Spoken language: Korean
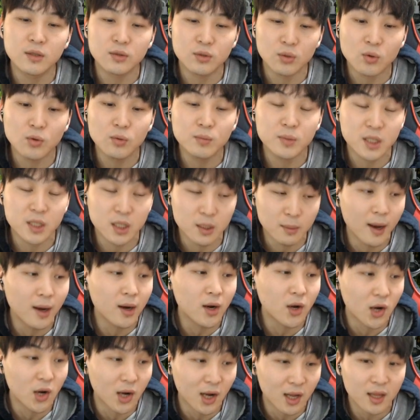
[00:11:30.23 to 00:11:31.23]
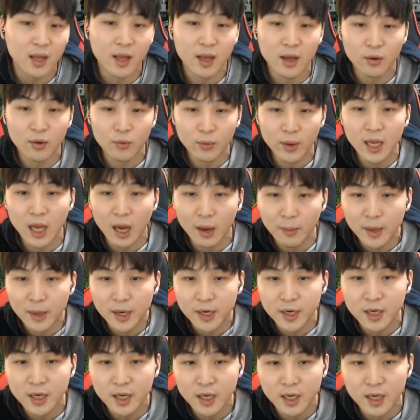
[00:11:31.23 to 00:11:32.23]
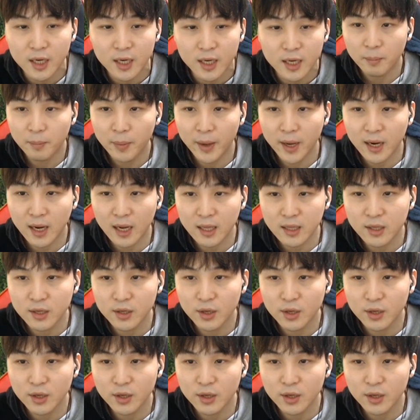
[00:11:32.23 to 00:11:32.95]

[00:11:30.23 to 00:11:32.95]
조금 심할 것 같아요 왜냐면은 팩 같은